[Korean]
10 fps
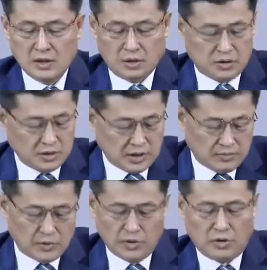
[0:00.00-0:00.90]
어떻게
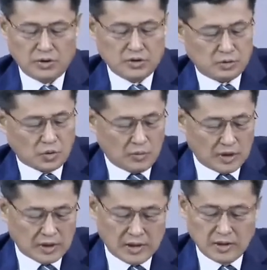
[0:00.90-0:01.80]
뭐 여기서
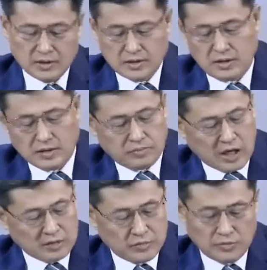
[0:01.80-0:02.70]
도망갈 그러한
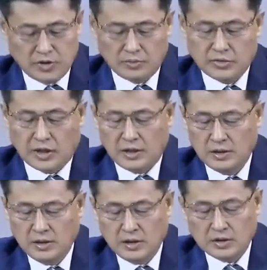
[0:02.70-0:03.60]
방법이 없다.
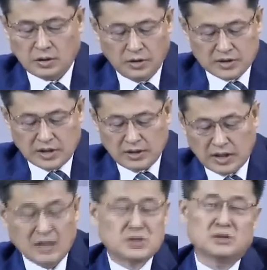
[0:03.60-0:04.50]
더 이상
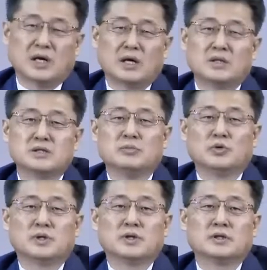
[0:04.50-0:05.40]
헤쳐나가질
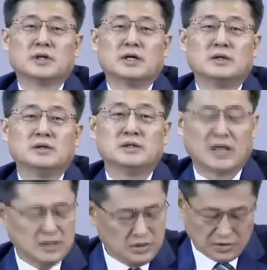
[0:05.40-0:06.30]
못하겠다.
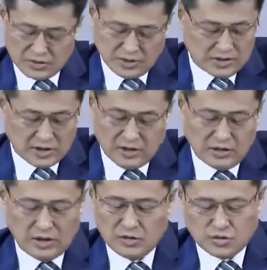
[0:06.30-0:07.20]
난 여기서
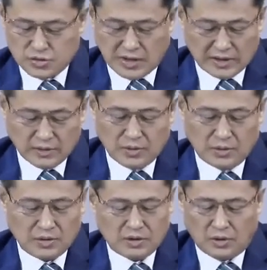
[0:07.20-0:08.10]
이제는 이
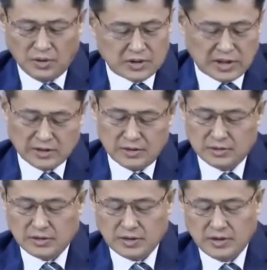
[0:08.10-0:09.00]
주저앉고 더 이상
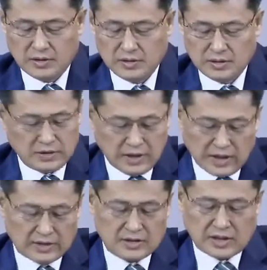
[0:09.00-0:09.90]
어떻게 해요?
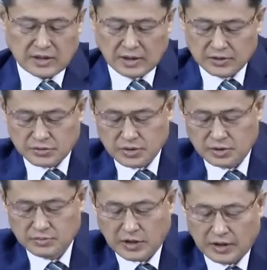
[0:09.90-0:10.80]
내가 살아갈 수가
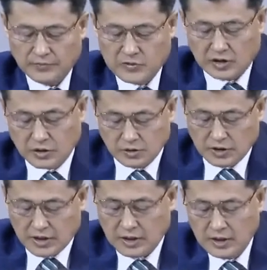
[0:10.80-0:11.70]
없다.
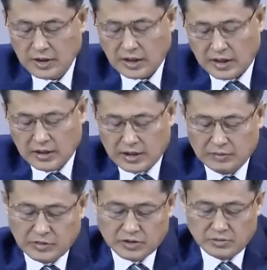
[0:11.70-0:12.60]
그런데
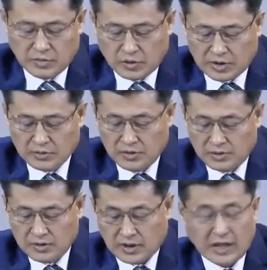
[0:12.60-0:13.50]
하나님께서는
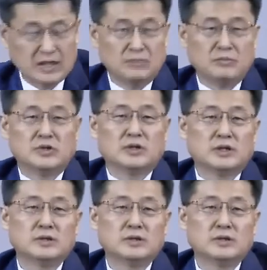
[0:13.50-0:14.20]
뭐라고요? 아닙니다.